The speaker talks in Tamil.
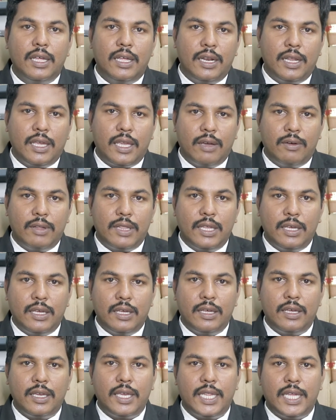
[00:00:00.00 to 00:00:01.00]
நீங்கள் வந்து
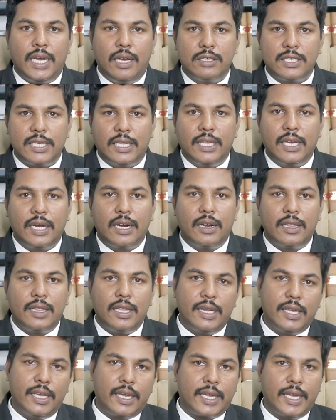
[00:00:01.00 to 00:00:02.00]
ஏதாவது சந்தேகங்கள்
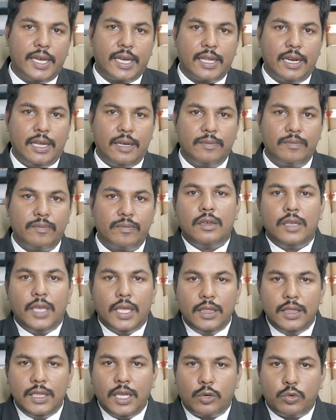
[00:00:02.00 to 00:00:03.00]
இருந்தால் நீங்கள் கேட்கலாம்
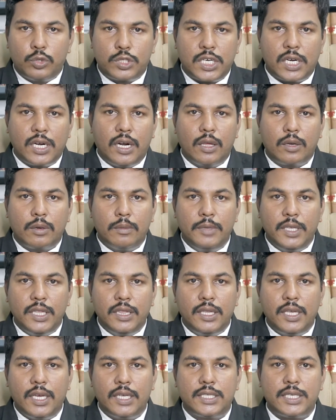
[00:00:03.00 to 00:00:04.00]
எந்த குற்றங்களுக்கும்
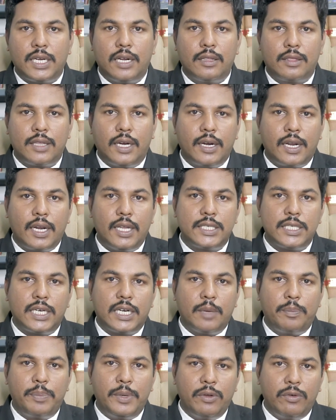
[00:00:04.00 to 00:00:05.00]
இந்திய ச தண்டனை சட்ட
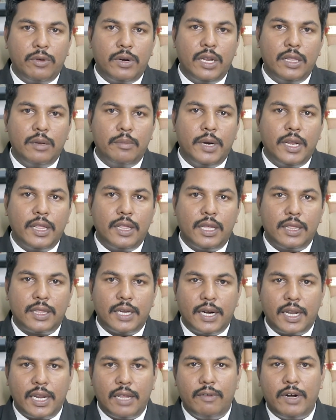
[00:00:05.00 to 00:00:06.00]
பிரிவுகளின்படி தான்
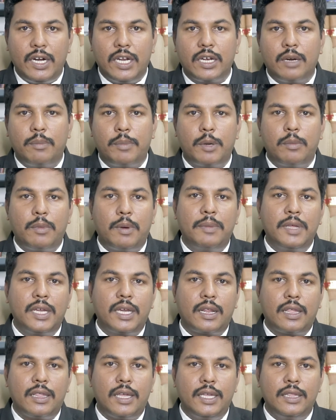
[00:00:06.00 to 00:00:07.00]
தண்டனை வழங்கப்படும்
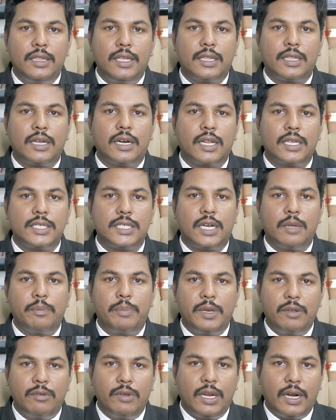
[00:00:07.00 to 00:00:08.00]
அப்படிங்கிறதா இந்திய தண்டனை சட்டம்
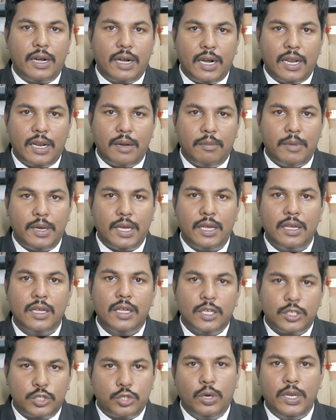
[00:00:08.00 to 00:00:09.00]
பிரிவு இரண்டில் நம்ம
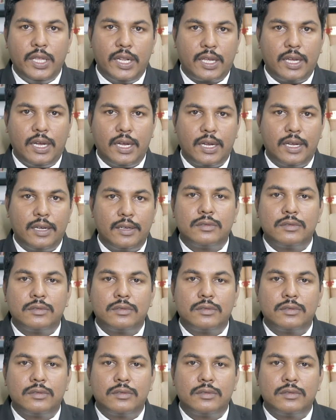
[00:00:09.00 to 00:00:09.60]
சொல்லியிருக்காங்க